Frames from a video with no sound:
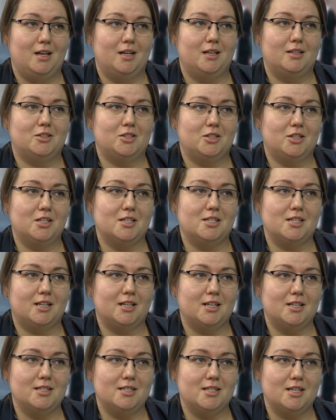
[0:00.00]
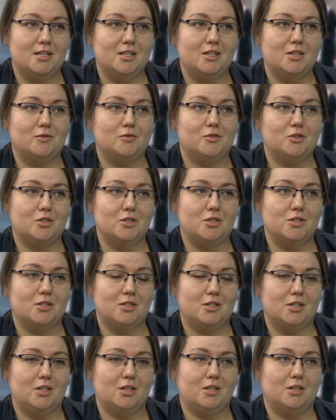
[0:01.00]
czyli zachęcenie
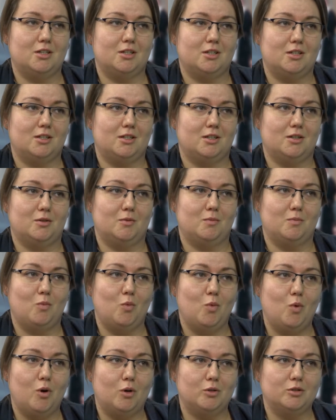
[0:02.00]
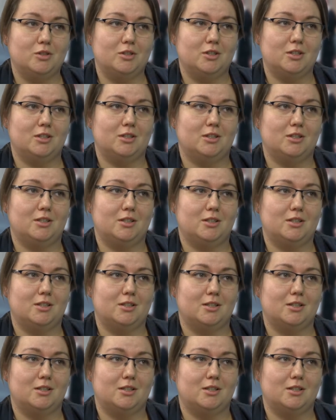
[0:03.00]
wszystkich e, młodych